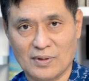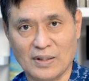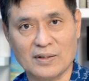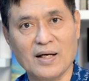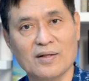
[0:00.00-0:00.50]

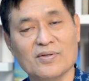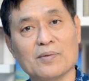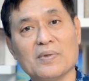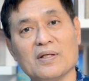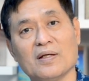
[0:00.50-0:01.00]
แต่ถ้าเซต
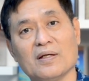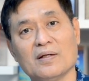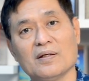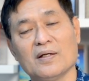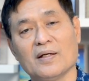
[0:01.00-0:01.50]
ไม่ดี
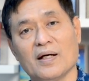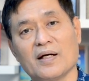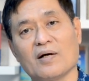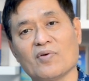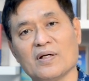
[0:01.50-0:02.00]
ไอ้
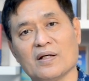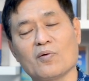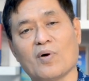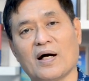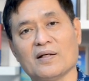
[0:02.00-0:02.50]
คำว่าเหนือ
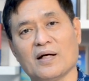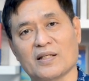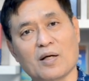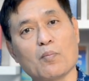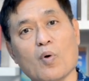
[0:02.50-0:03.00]
กว่านี่อา
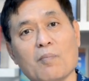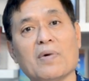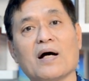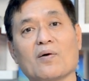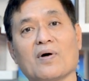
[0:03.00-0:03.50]
จจะบวม
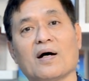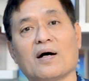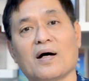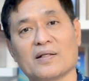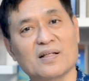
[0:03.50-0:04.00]
มากกว่า
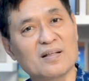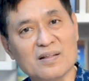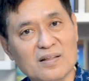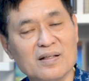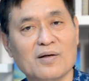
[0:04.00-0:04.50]
อาจจะเล
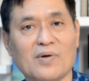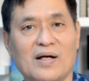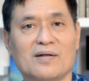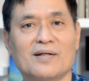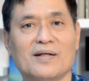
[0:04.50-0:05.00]
อะเทอะกว่า
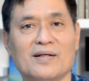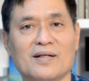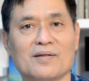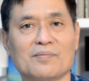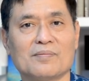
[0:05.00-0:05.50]
ก็ได้นะ
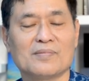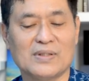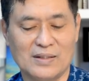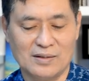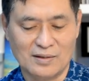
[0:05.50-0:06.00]
ครับ
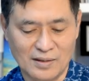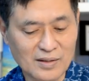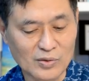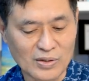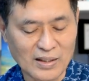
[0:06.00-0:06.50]
นะอันนี้
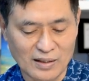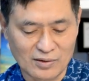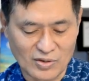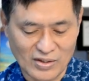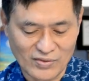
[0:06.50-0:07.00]
อยู่ที่การ
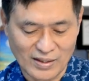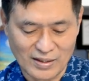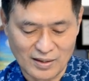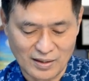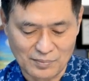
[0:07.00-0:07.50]
เอาใจใส่
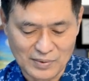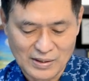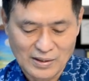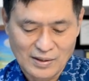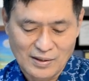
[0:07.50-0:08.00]
นะครับ
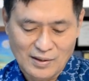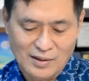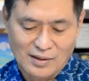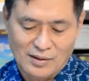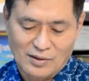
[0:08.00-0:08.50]

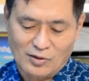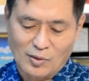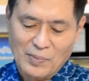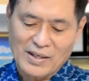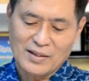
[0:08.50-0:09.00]
ต่อ
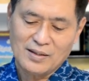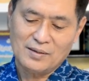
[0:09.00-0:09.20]
ไปนะค